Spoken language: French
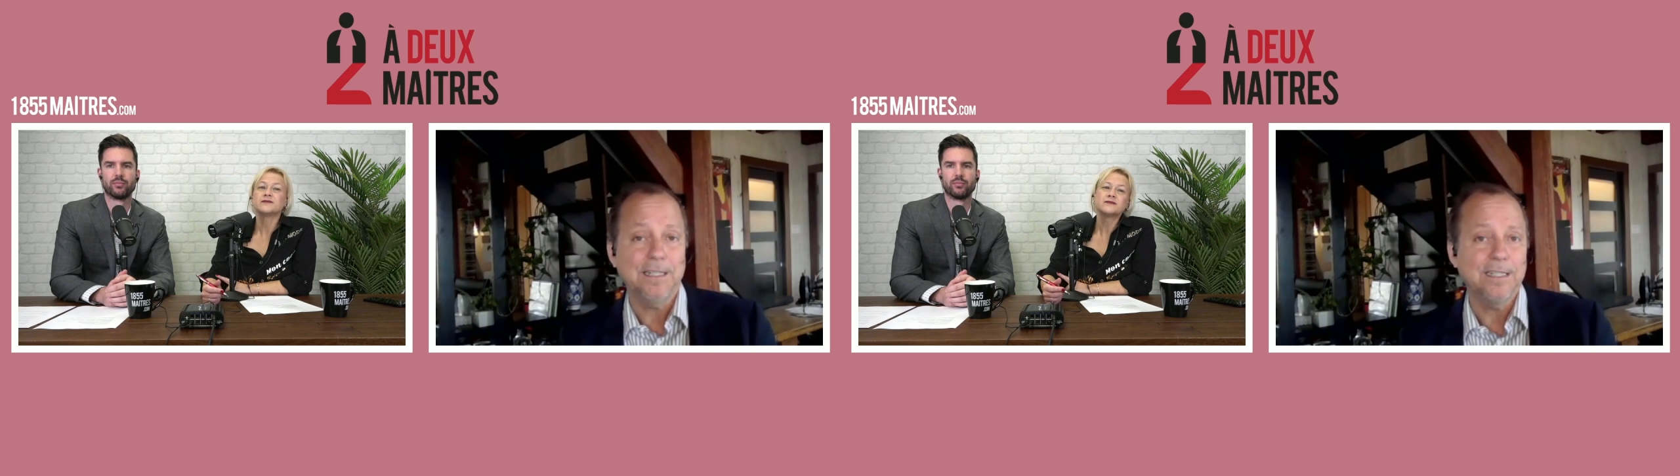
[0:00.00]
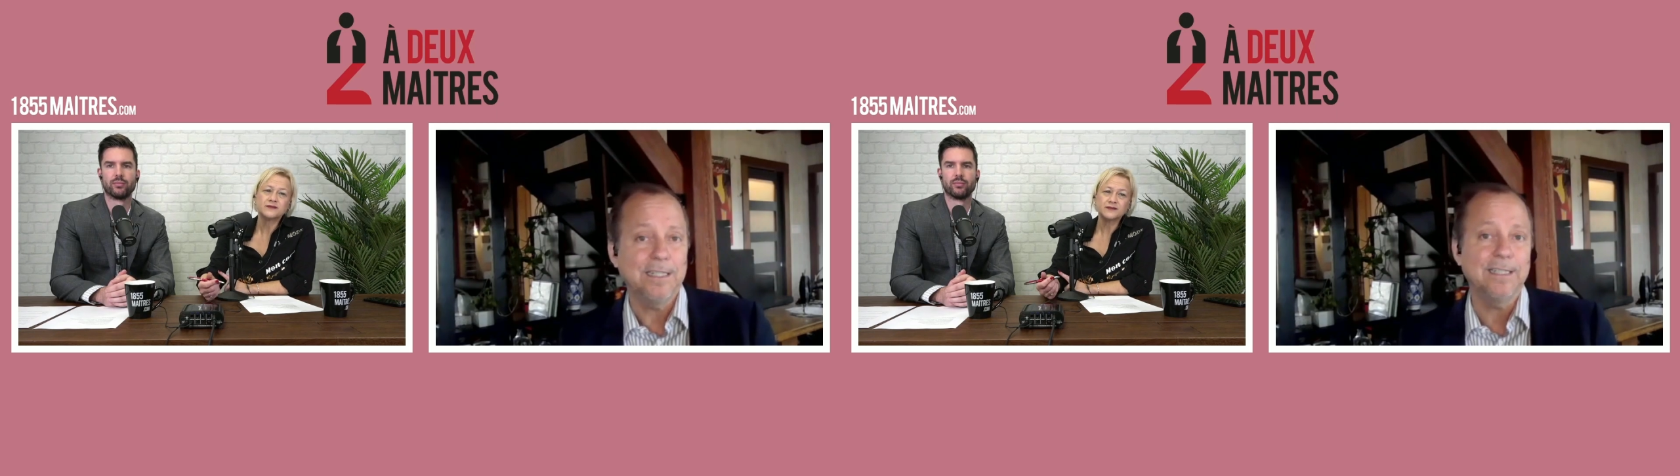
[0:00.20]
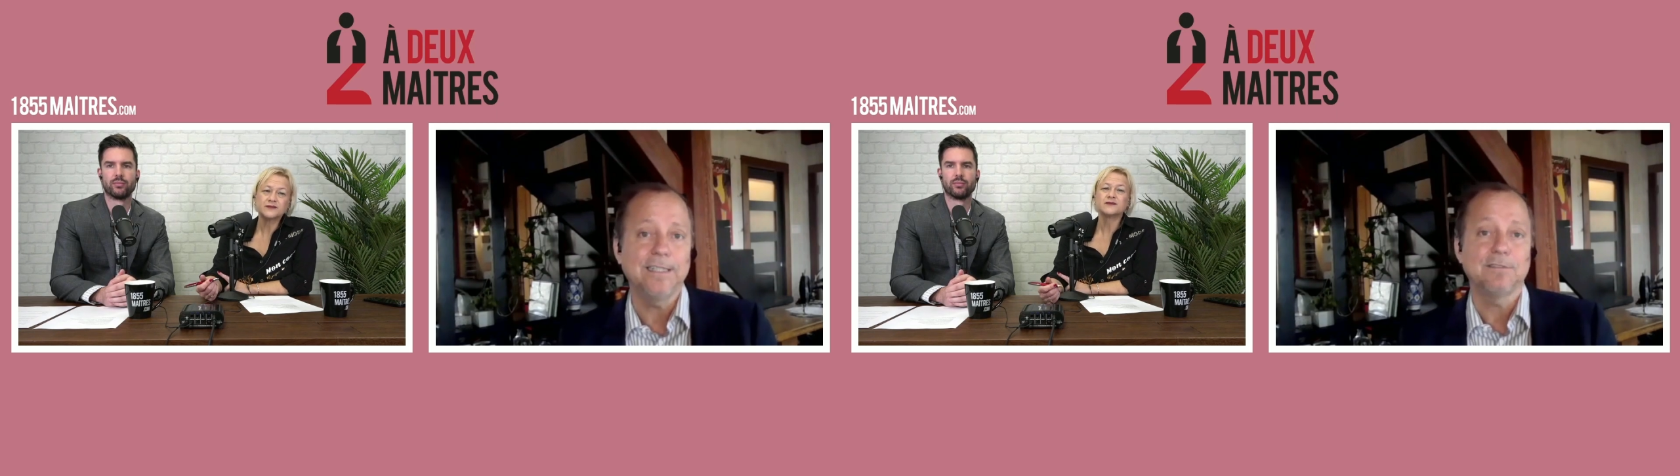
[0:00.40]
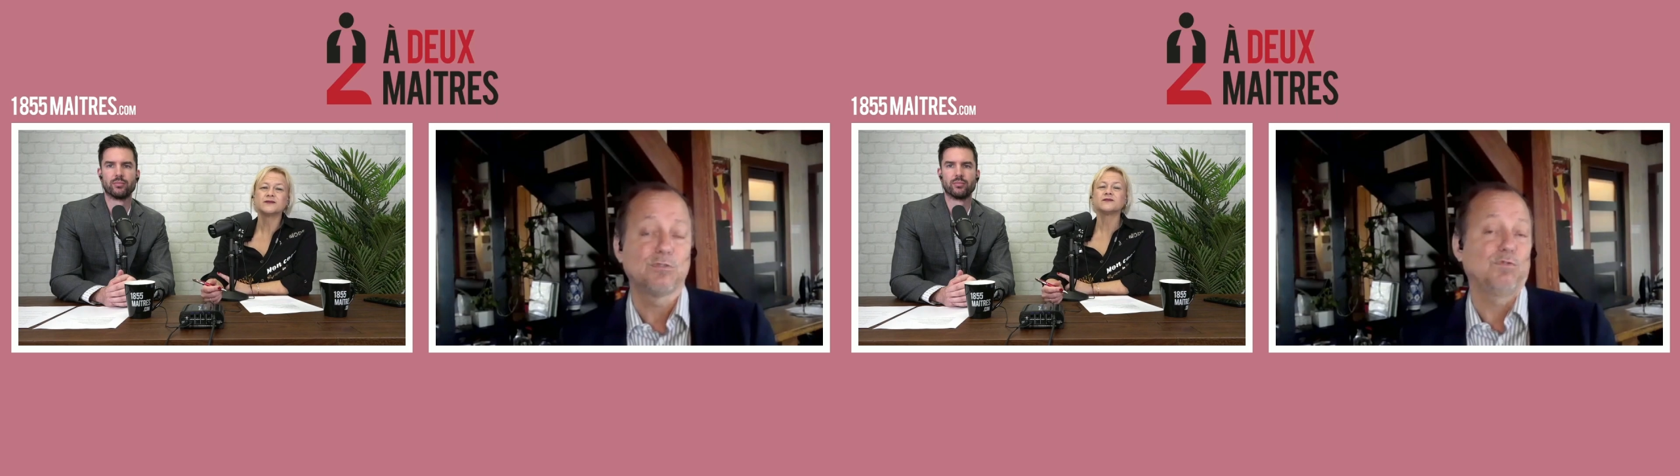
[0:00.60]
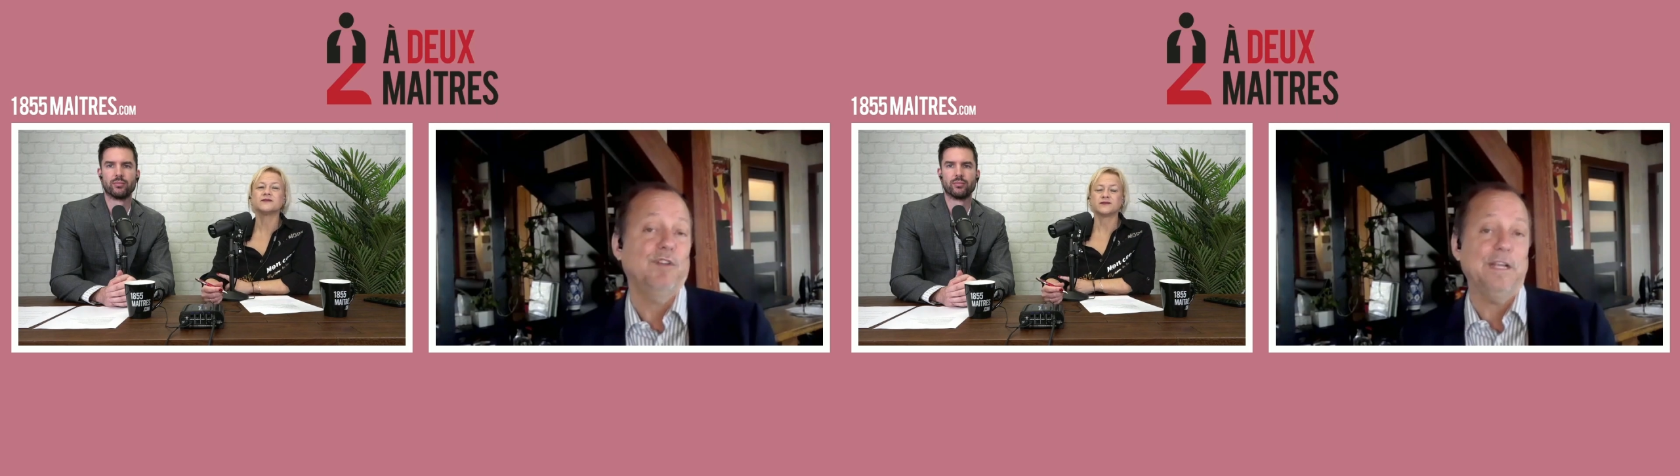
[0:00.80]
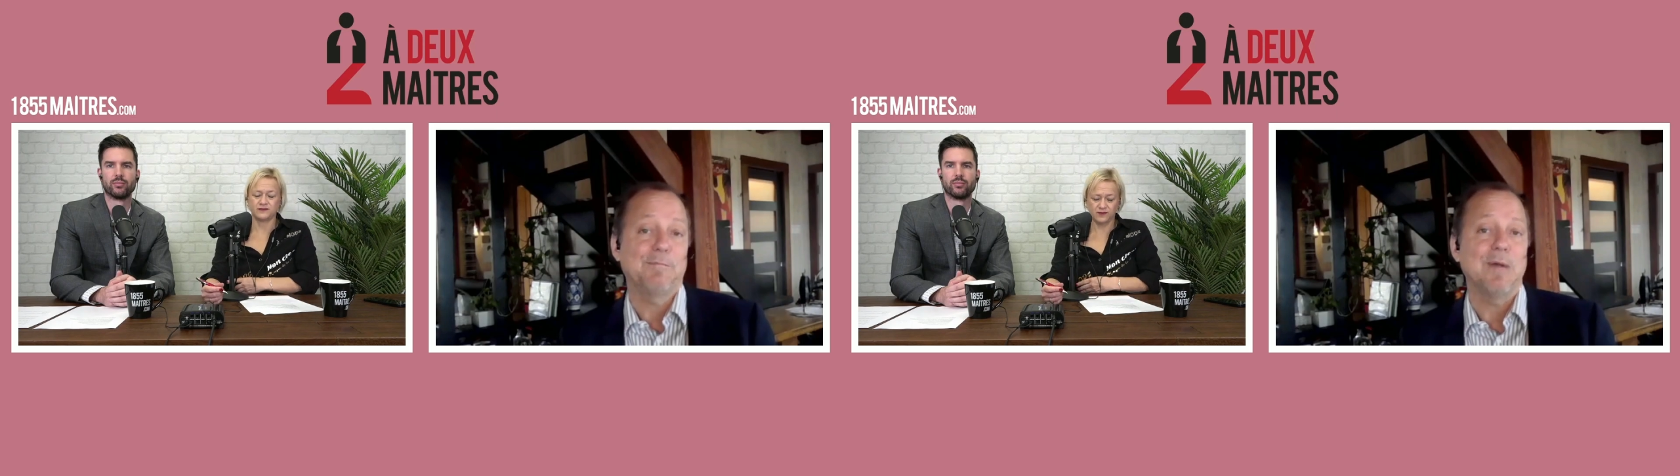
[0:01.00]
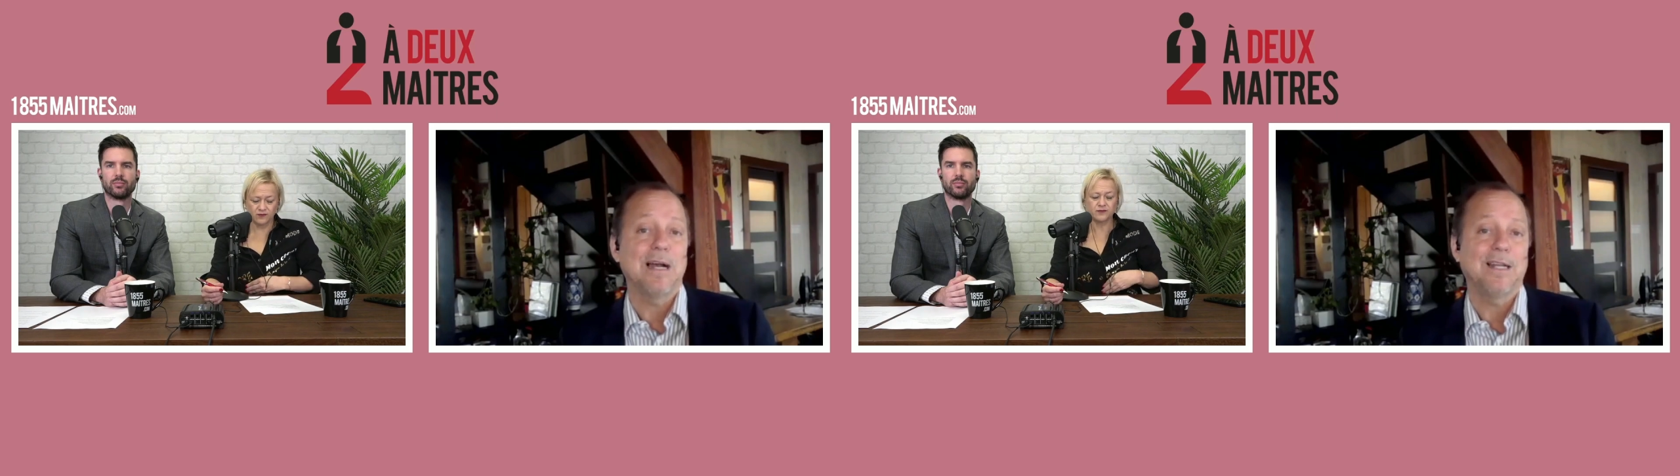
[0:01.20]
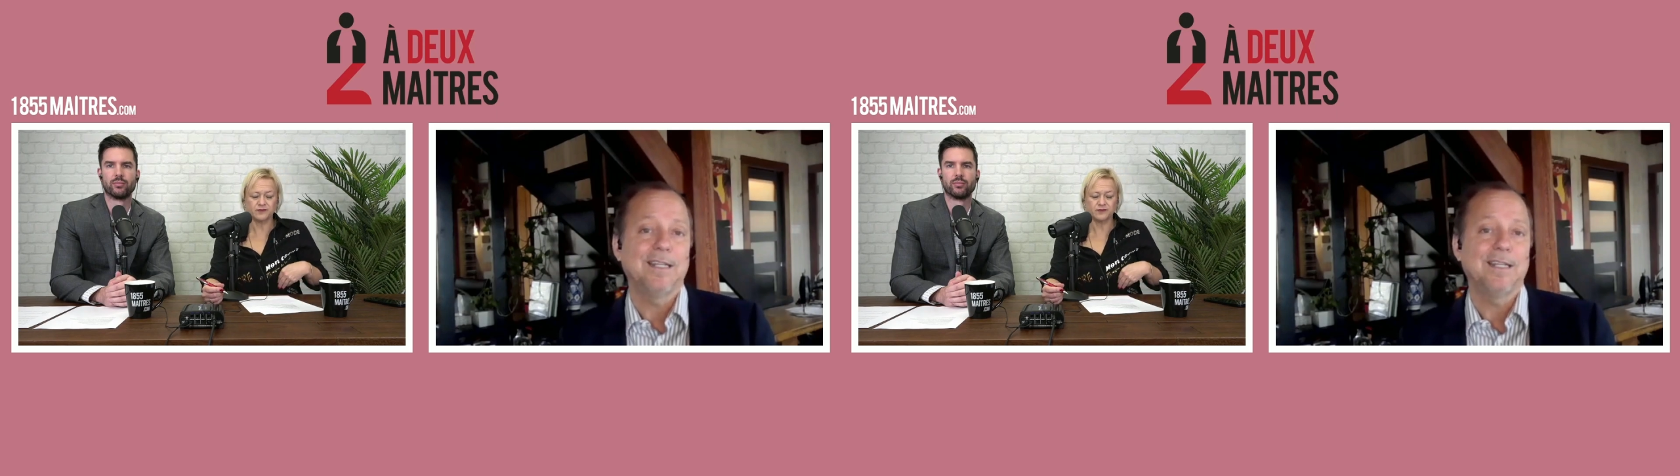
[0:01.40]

les, sous-vêtements,